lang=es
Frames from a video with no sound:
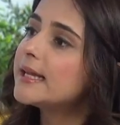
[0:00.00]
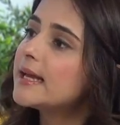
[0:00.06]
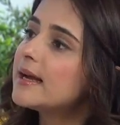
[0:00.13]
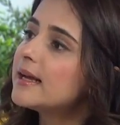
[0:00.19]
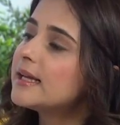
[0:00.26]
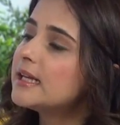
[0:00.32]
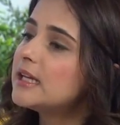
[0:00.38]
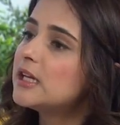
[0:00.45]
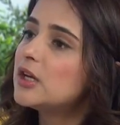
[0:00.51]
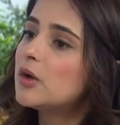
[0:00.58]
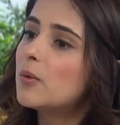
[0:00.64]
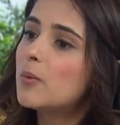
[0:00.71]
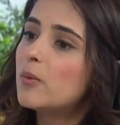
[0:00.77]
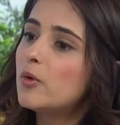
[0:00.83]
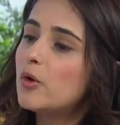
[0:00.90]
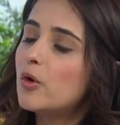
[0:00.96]
ella y
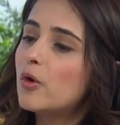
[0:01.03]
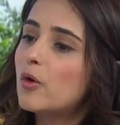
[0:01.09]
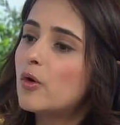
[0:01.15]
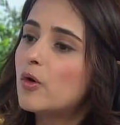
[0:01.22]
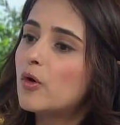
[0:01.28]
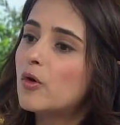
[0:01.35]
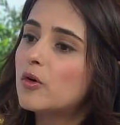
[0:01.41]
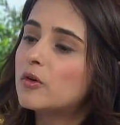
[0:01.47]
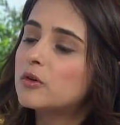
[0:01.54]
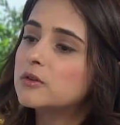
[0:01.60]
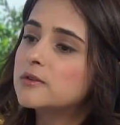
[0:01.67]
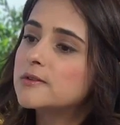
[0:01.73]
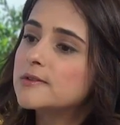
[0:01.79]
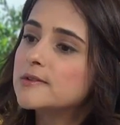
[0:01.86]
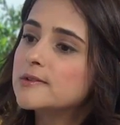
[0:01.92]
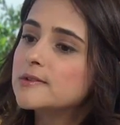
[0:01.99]
lo, lo,
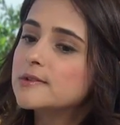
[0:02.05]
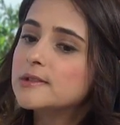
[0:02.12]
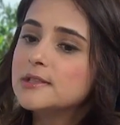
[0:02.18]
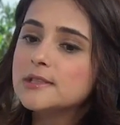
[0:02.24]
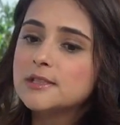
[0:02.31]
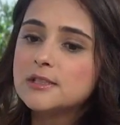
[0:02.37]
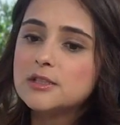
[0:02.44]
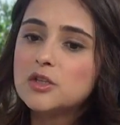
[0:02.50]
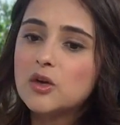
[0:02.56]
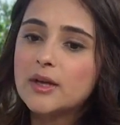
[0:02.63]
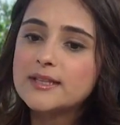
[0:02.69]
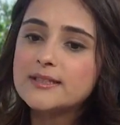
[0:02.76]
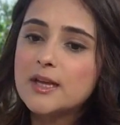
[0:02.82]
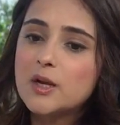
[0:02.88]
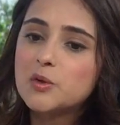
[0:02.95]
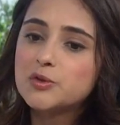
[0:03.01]
lo, que
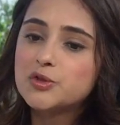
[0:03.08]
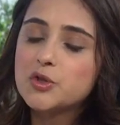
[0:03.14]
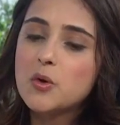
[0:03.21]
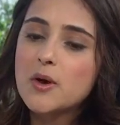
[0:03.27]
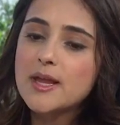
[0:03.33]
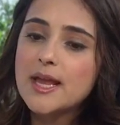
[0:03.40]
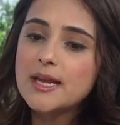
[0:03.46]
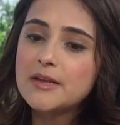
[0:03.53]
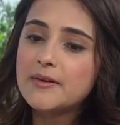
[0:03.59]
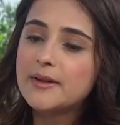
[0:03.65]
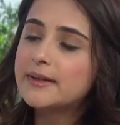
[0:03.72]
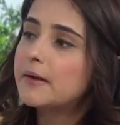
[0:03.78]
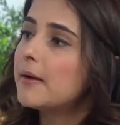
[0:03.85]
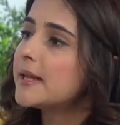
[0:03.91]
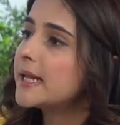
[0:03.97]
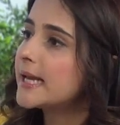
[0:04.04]
se luchó ella a nivel
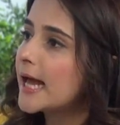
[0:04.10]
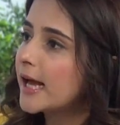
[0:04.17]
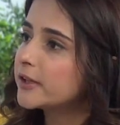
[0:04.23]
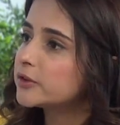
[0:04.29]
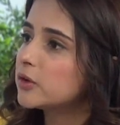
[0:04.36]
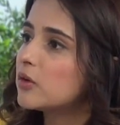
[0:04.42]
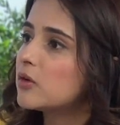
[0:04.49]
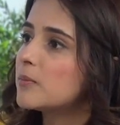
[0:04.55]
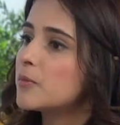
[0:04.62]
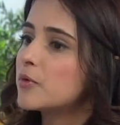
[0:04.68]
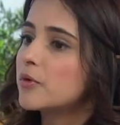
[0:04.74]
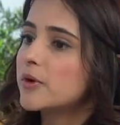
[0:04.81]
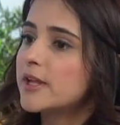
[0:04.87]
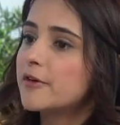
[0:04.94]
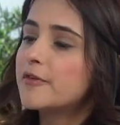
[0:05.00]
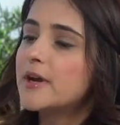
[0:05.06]
de vallenato,
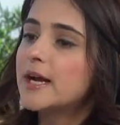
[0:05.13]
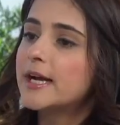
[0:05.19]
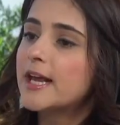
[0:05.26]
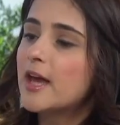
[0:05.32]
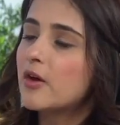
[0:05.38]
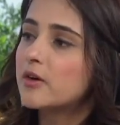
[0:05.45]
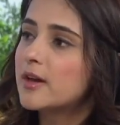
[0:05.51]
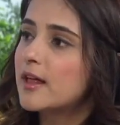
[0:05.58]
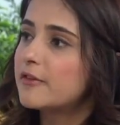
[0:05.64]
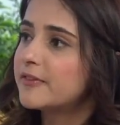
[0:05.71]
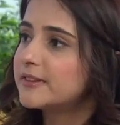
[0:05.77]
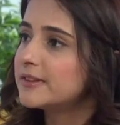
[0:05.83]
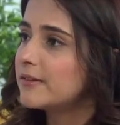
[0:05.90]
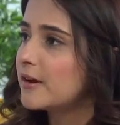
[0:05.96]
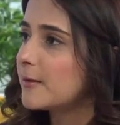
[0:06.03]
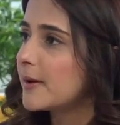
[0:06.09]
como ella fue la creadora del
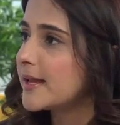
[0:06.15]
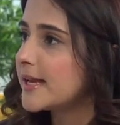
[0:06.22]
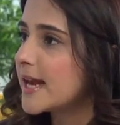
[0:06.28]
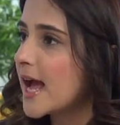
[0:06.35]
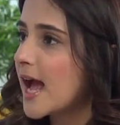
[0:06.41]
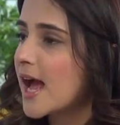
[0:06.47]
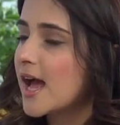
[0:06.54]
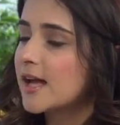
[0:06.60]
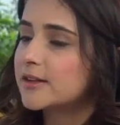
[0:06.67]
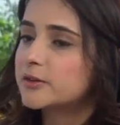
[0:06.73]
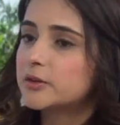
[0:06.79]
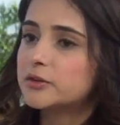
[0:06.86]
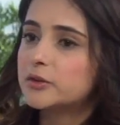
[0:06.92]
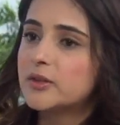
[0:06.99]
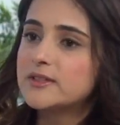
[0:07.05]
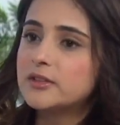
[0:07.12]
Festival Vallenato
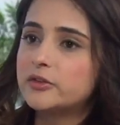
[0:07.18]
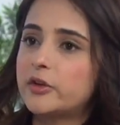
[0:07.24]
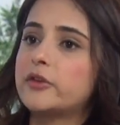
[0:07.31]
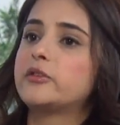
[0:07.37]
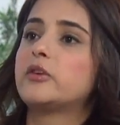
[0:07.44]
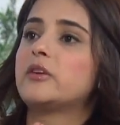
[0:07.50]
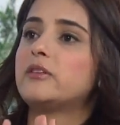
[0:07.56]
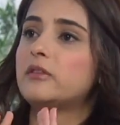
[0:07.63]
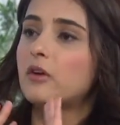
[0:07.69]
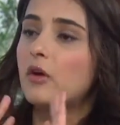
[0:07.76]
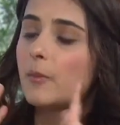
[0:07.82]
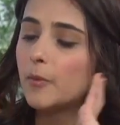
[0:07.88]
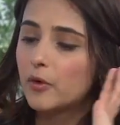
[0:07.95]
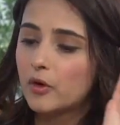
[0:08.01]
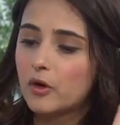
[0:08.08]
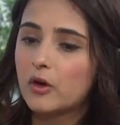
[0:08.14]
y toda esa historia. Entonces,
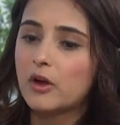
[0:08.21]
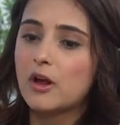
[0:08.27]
como